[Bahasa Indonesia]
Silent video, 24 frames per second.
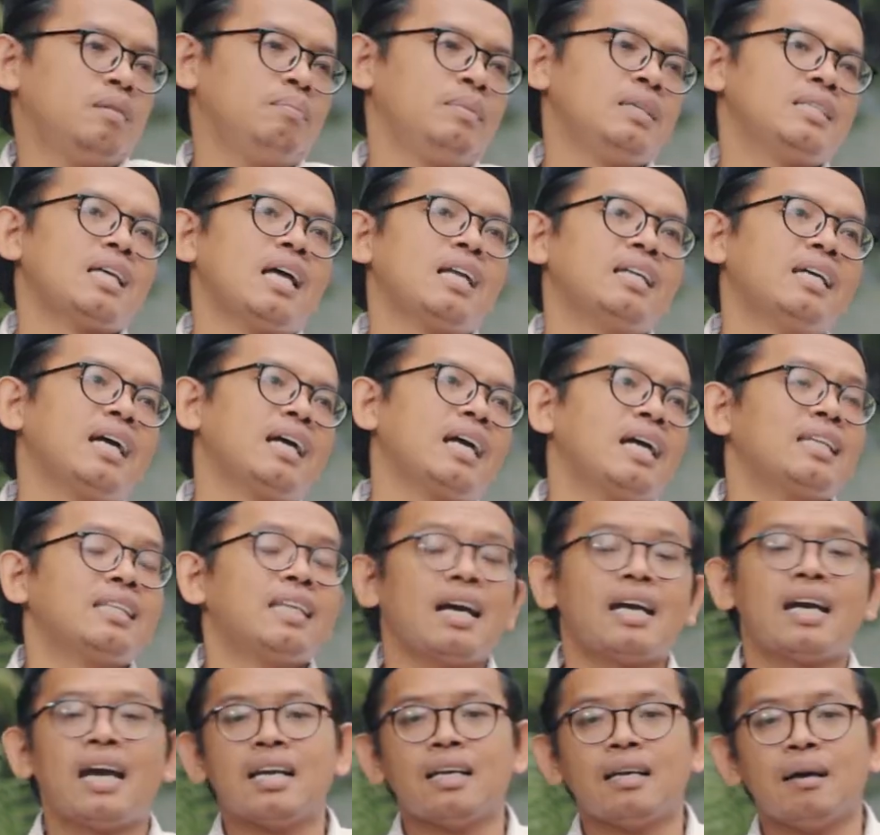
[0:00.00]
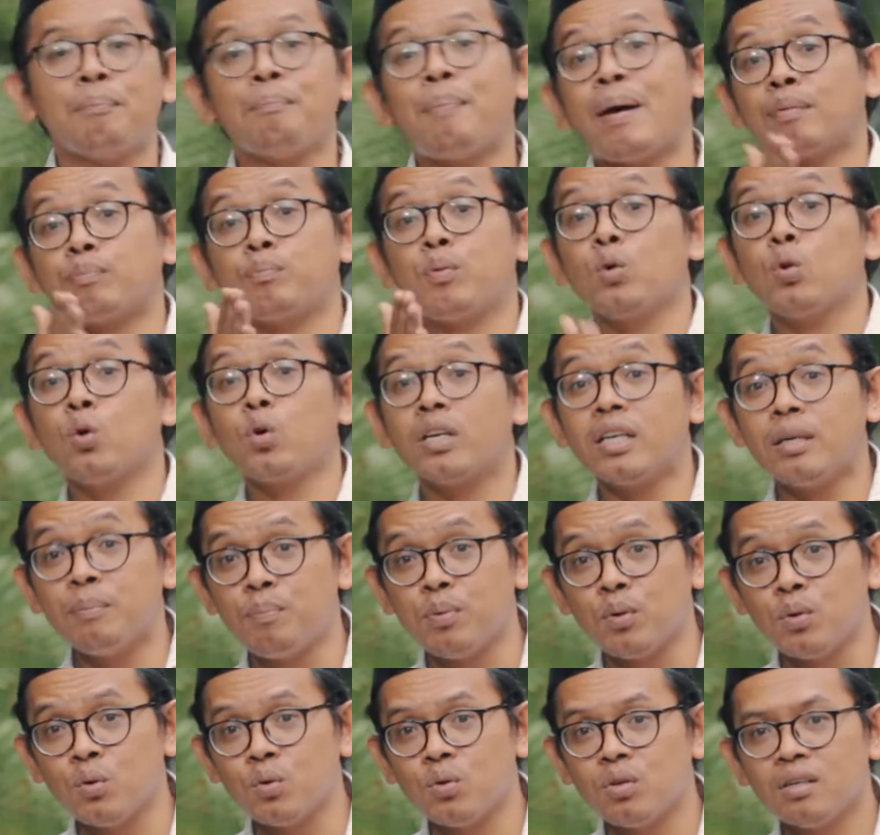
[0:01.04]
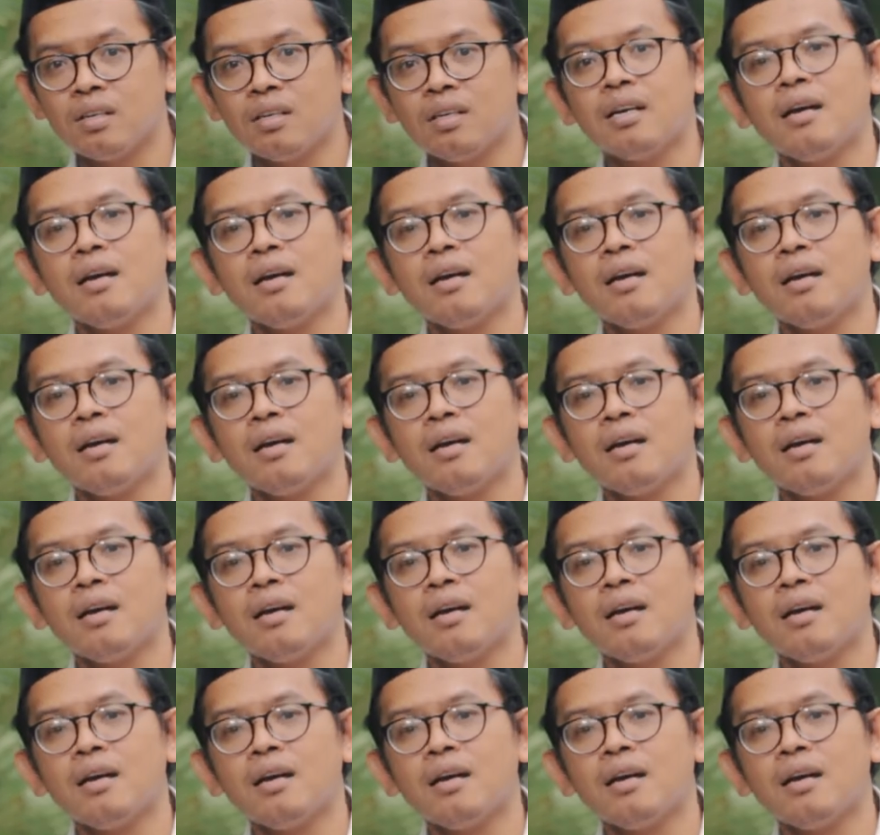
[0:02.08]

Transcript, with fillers: misalnya katakan 40 ribu,